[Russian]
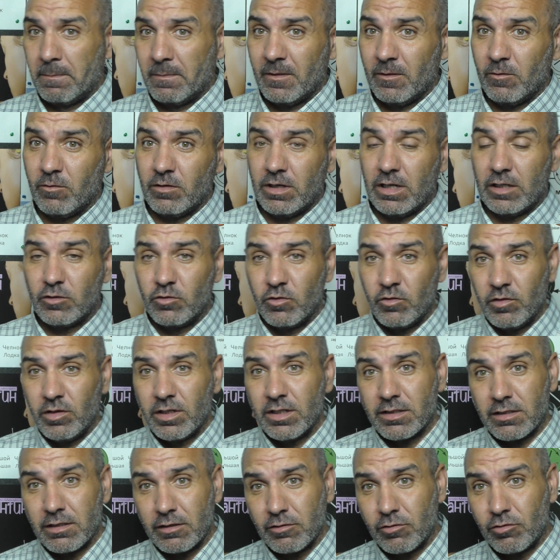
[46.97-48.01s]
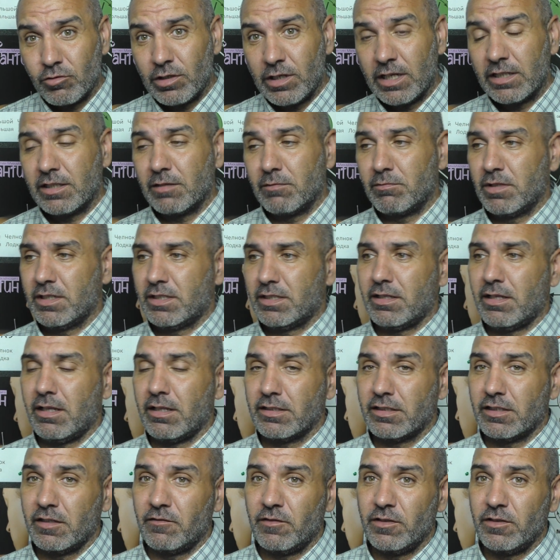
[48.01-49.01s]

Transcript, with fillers: Ну, одну вырезал, другая там осталась на